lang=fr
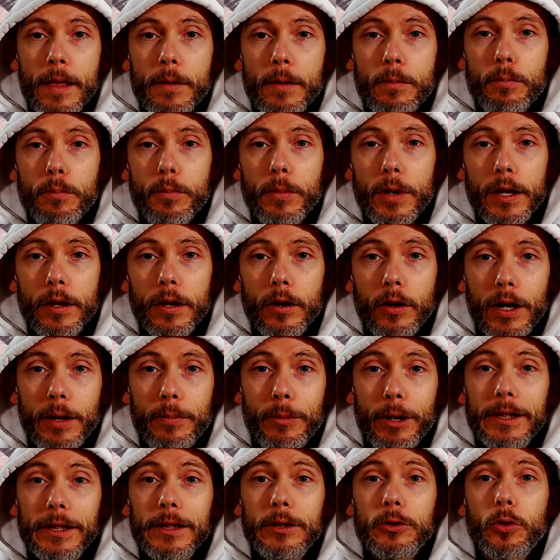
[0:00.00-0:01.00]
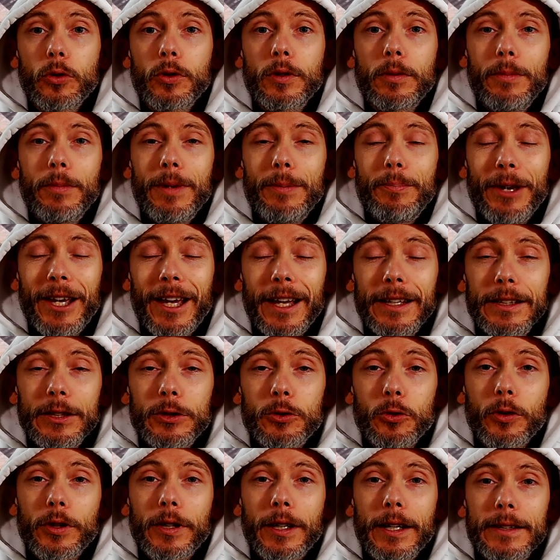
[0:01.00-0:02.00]
mais euh, les mécaniques
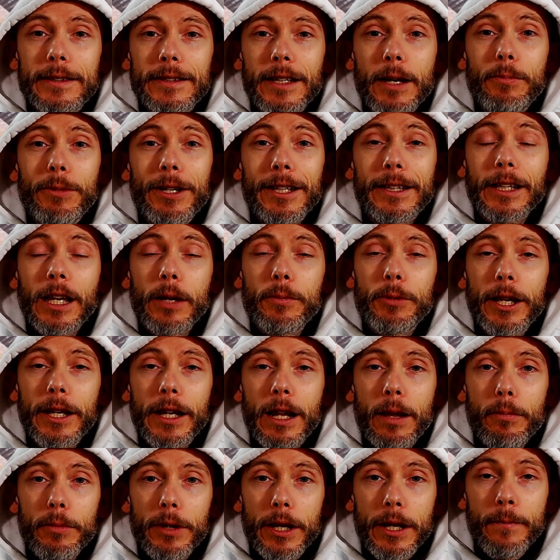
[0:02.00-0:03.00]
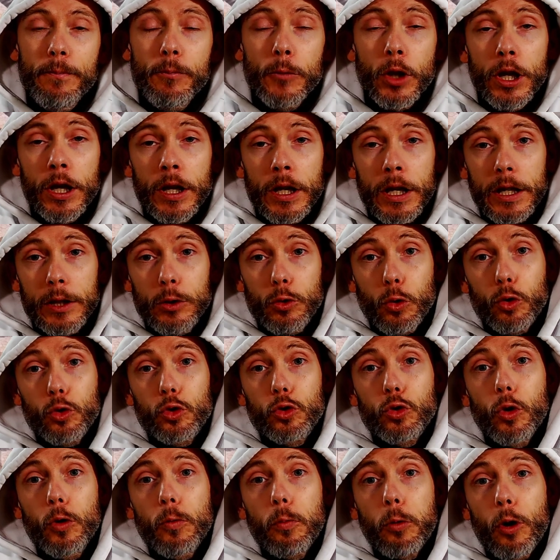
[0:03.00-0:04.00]
sont très simples et très bien amenées. Et donc,
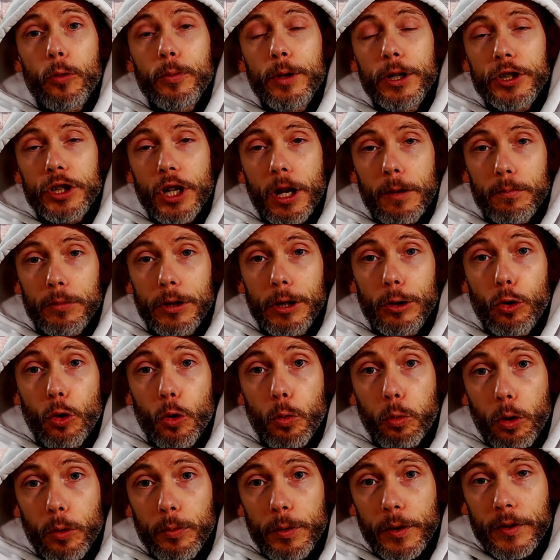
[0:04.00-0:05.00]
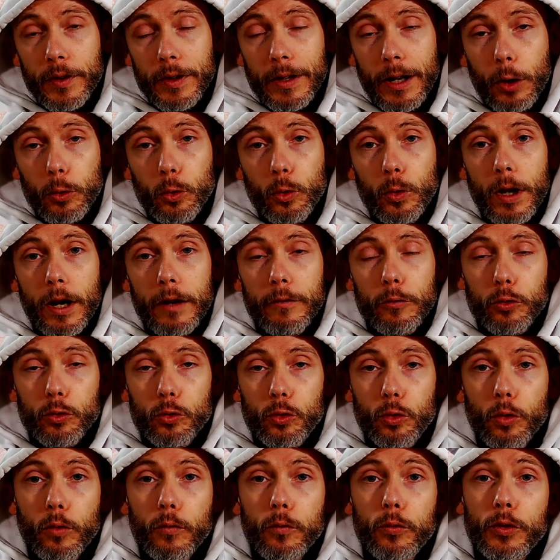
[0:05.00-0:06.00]
sur le premier chapitre, le premier scénario de
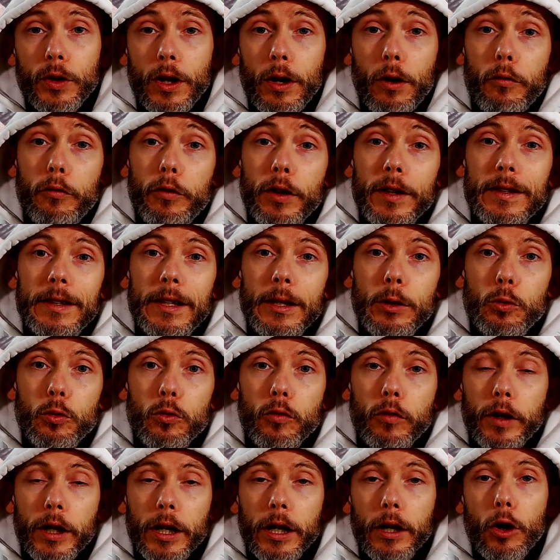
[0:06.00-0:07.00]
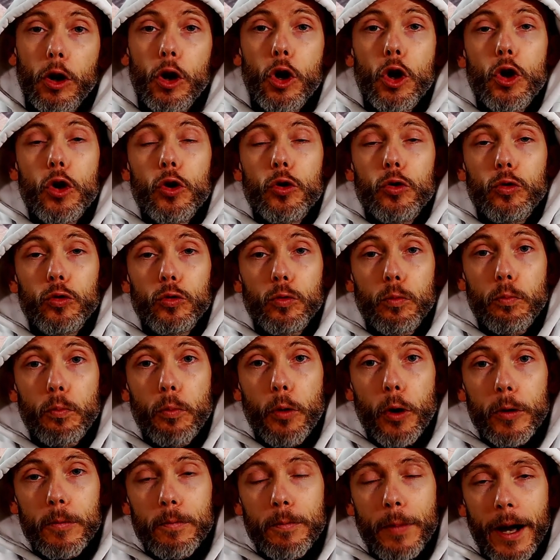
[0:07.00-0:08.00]
l'aventure, vous allez en fait découvrir une
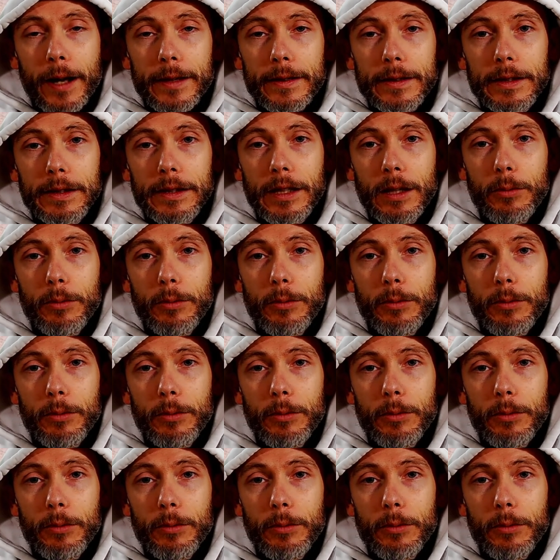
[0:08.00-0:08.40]
bonne partie des